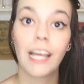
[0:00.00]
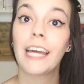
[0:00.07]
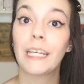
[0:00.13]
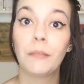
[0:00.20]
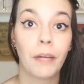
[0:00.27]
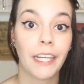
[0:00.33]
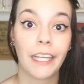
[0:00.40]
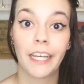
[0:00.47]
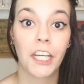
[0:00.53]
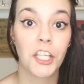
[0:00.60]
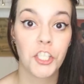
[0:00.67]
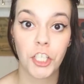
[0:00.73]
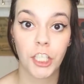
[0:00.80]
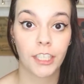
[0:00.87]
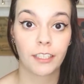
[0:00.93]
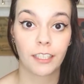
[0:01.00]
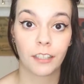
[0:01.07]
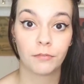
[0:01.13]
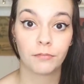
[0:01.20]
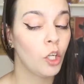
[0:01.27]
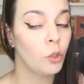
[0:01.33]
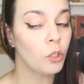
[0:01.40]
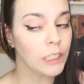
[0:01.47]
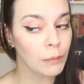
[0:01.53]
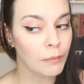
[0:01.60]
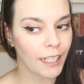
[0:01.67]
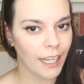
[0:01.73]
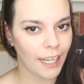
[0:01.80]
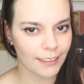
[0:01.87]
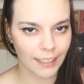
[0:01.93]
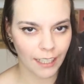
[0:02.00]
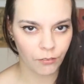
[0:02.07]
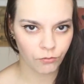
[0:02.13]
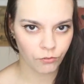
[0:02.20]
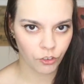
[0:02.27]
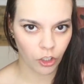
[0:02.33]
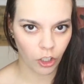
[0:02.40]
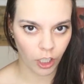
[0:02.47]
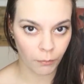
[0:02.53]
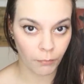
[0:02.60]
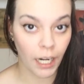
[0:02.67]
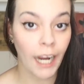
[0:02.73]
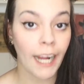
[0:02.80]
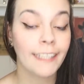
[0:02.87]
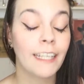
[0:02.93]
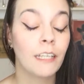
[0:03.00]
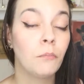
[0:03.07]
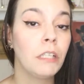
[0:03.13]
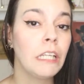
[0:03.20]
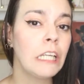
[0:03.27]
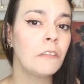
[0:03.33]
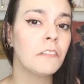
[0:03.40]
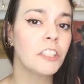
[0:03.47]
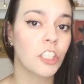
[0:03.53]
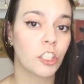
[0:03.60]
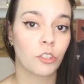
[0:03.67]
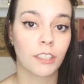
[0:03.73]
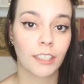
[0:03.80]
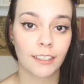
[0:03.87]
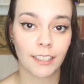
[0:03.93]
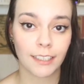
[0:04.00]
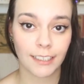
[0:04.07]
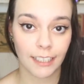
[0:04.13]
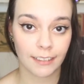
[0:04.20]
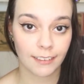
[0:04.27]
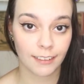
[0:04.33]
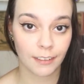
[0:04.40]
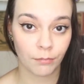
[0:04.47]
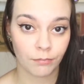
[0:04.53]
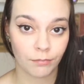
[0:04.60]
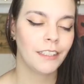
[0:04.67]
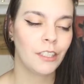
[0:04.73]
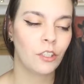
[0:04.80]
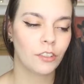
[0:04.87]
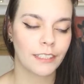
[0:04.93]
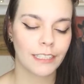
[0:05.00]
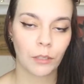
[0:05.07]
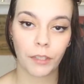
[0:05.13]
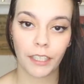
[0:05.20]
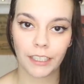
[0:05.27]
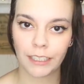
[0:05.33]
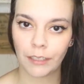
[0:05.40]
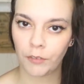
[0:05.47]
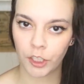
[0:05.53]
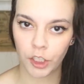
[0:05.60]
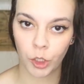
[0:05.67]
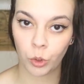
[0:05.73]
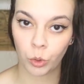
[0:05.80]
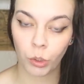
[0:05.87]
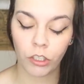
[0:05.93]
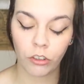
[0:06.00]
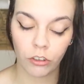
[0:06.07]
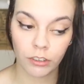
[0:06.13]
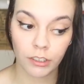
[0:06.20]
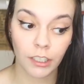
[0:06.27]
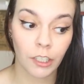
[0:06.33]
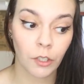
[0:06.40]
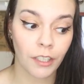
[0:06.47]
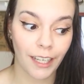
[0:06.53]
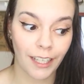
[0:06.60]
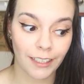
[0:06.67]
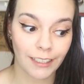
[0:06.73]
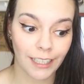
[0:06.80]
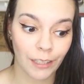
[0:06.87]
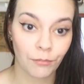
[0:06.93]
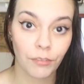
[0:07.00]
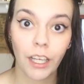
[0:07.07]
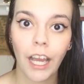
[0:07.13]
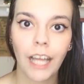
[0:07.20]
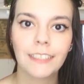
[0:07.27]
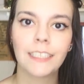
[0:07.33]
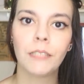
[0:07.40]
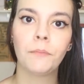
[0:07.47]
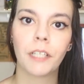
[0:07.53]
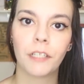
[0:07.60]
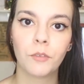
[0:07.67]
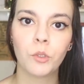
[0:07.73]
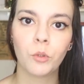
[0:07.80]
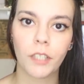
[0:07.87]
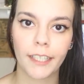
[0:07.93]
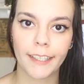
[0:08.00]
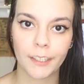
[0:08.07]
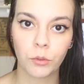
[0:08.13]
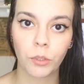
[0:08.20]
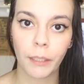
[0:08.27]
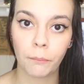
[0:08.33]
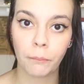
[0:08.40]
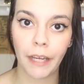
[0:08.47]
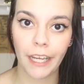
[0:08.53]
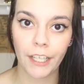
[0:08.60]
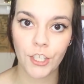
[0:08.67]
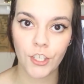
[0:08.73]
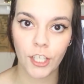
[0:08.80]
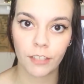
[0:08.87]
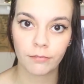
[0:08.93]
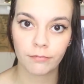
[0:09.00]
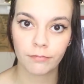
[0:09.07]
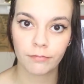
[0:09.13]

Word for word: rimanere incinta. L'ultima nata, Norma, è del 1937. Di conseguenza, facendo due conti, Leonarda ha sempre avuto una creatura in pancia